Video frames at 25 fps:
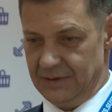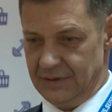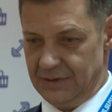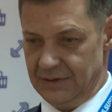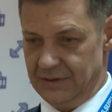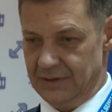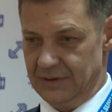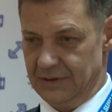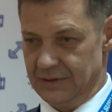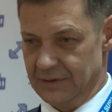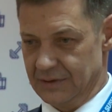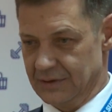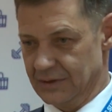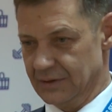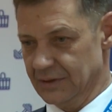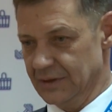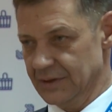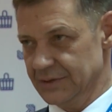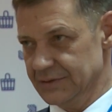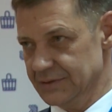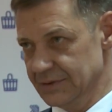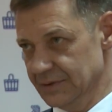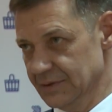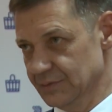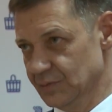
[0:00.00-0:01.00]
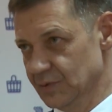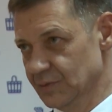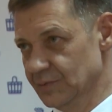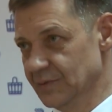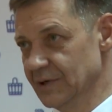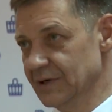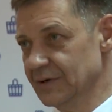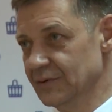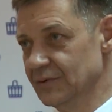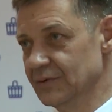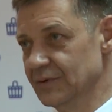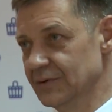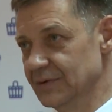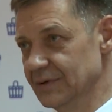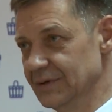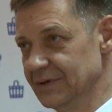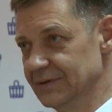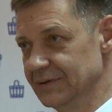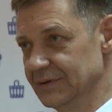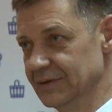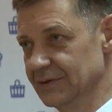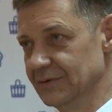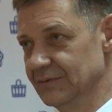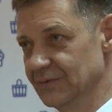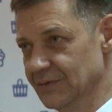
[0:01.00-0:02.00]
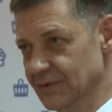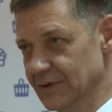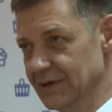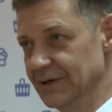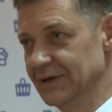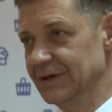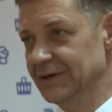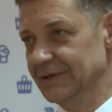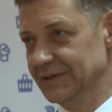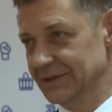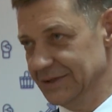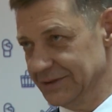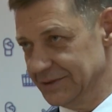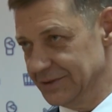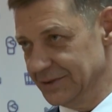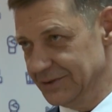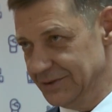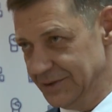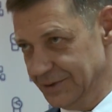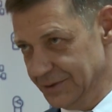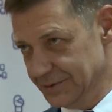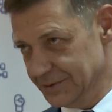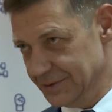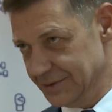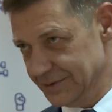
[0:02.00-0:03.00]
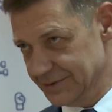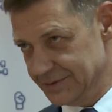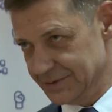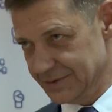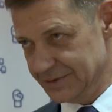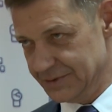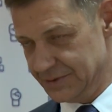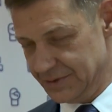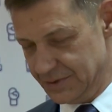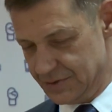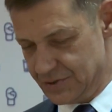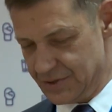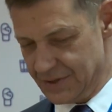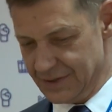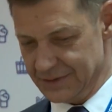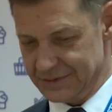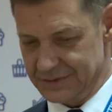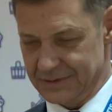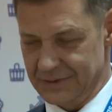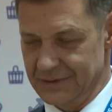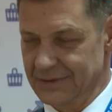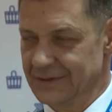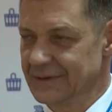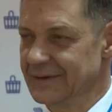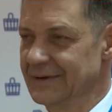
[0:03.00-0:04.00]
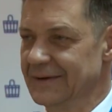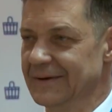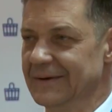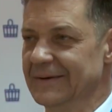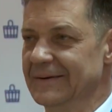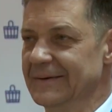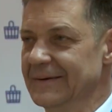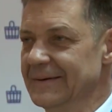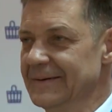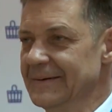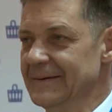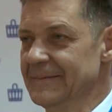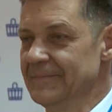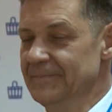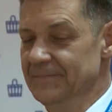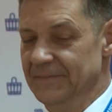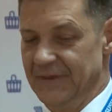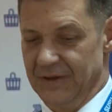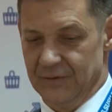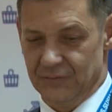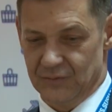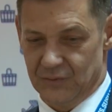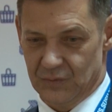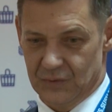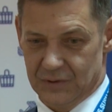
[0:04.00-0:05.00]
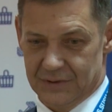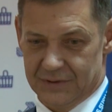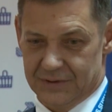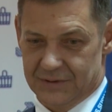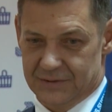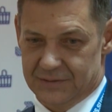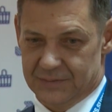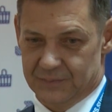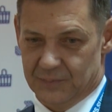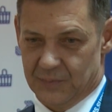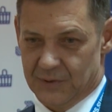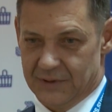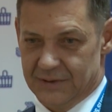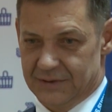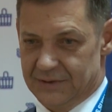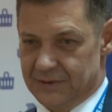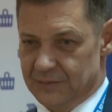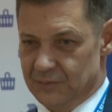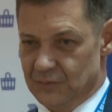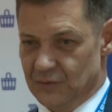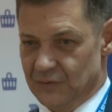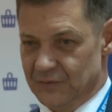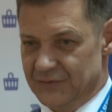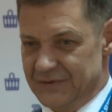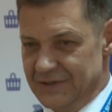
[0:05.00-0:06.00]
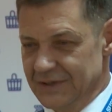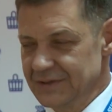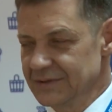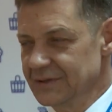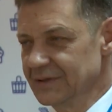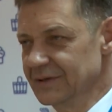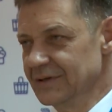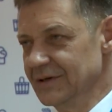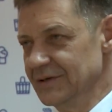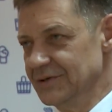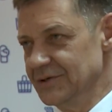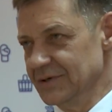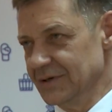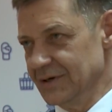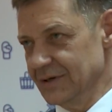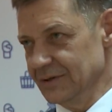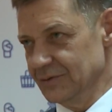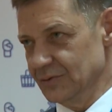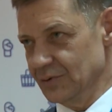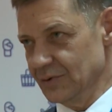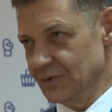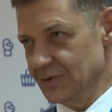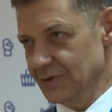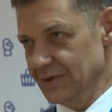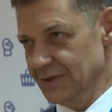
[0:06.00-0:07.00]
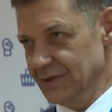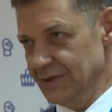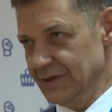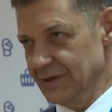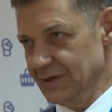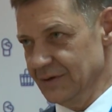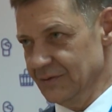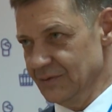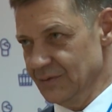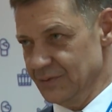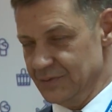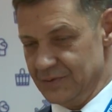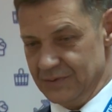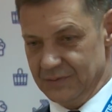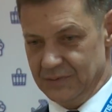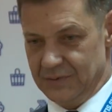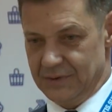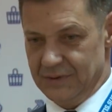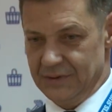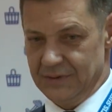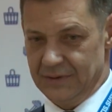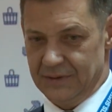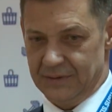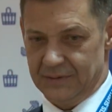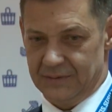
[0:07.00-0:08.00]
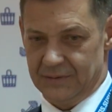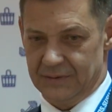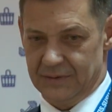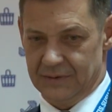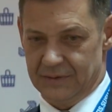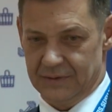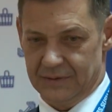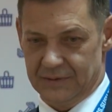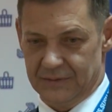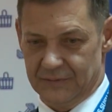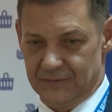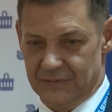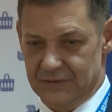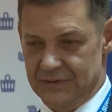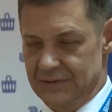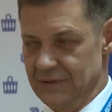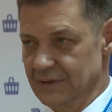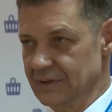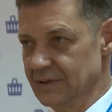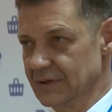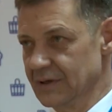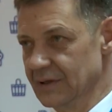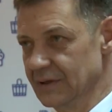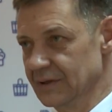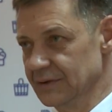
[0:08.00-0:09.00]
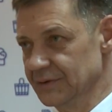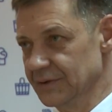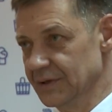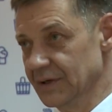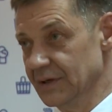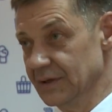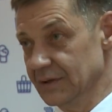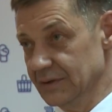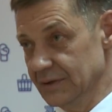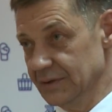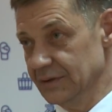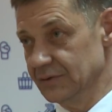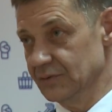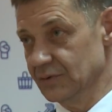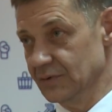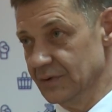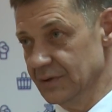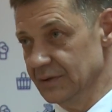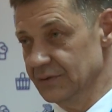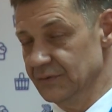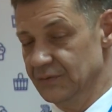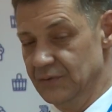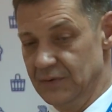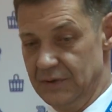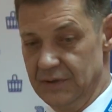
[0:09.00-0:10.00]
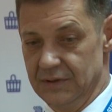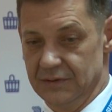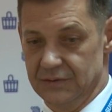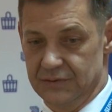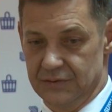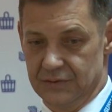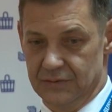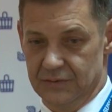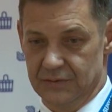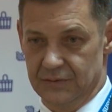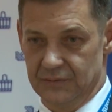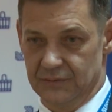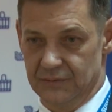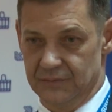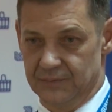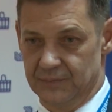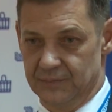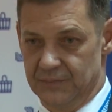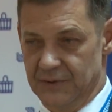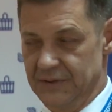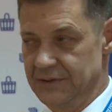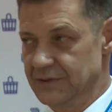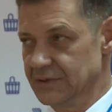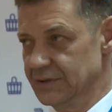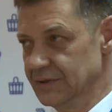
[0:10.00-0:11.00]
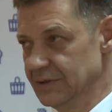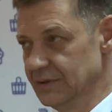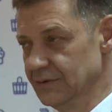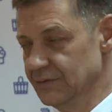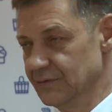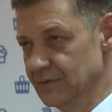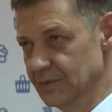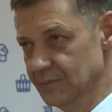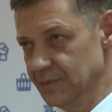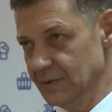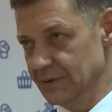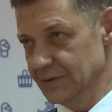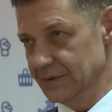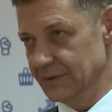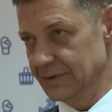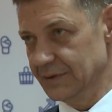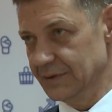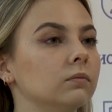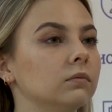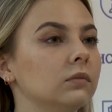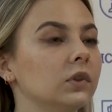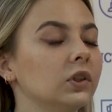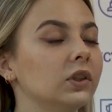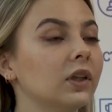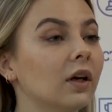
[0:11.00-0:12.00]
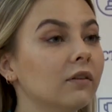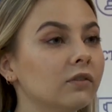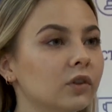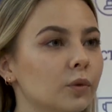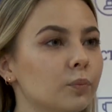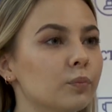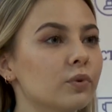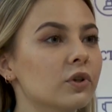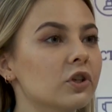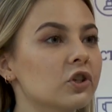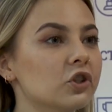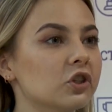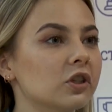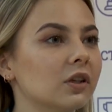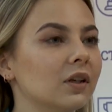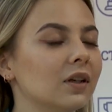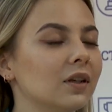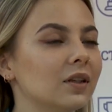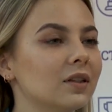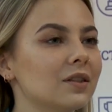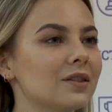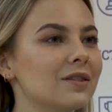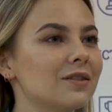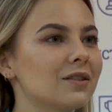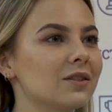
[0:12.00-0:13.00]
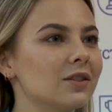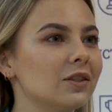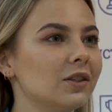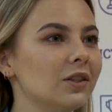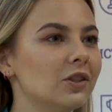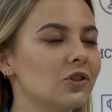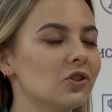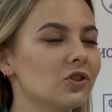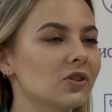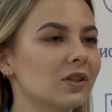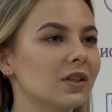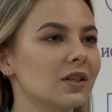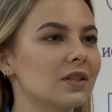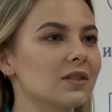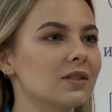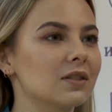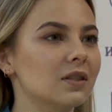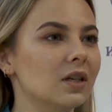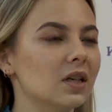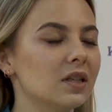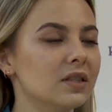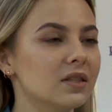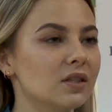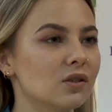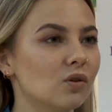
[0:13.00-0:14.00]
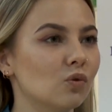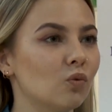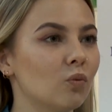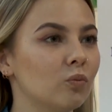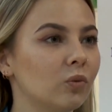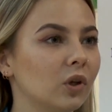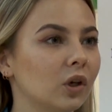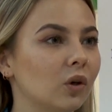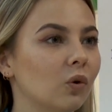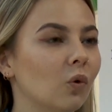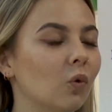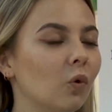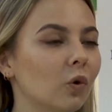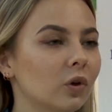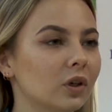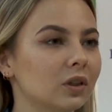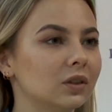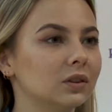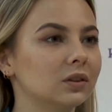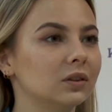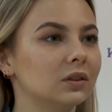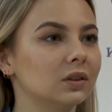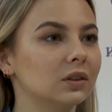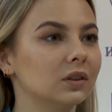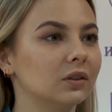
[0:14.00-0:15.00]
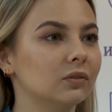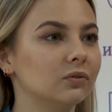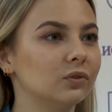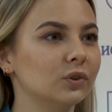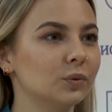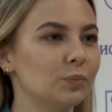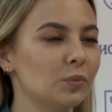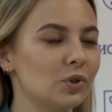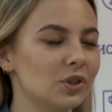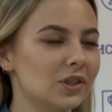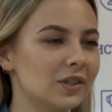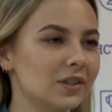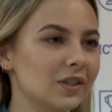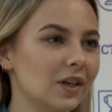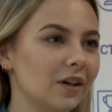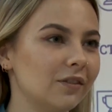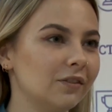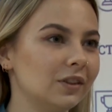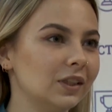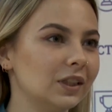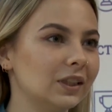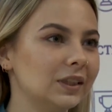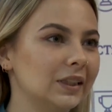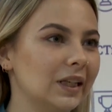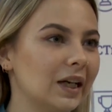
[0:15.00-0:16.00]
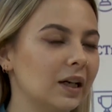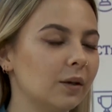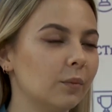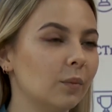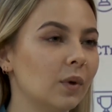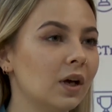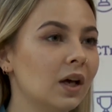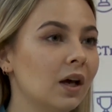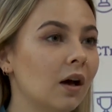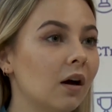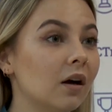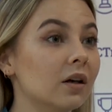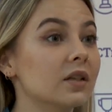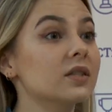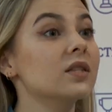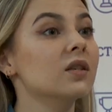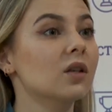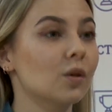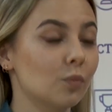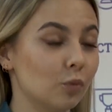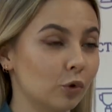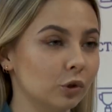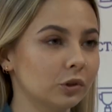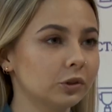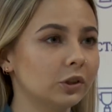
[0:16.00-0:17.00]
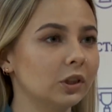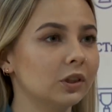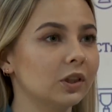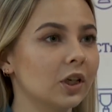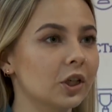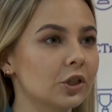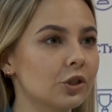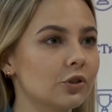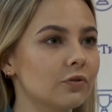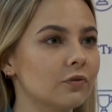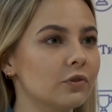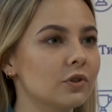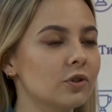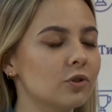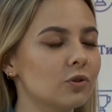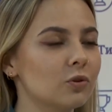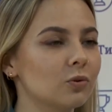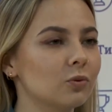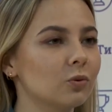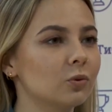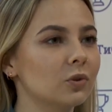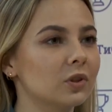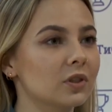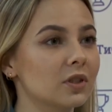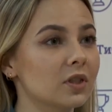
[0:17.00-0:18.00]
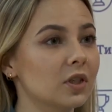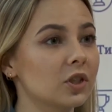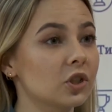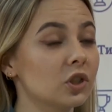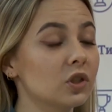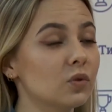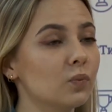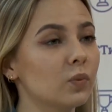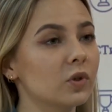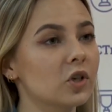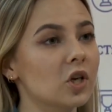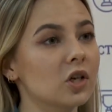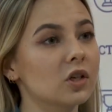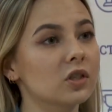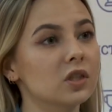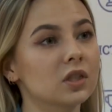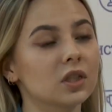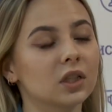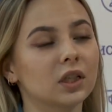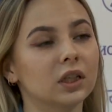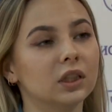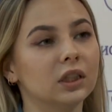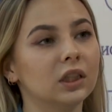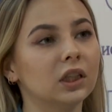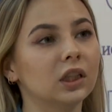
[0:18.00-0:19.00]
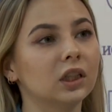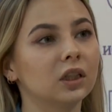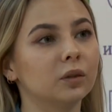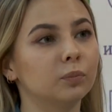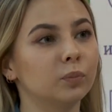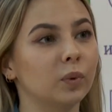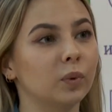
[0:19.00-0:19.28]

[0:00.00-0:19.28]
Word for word: и класть на бумагу, это два, и это делается сейчас. Вот, поэтому все задачи, которые я, в общем-то, э, возлагал на эту конференцию, почти выполнены. Недавно прошла стратегическая сессия «Умный город». Э, вы представили там разработки нашего института. Расскажите, пожалуйста, о них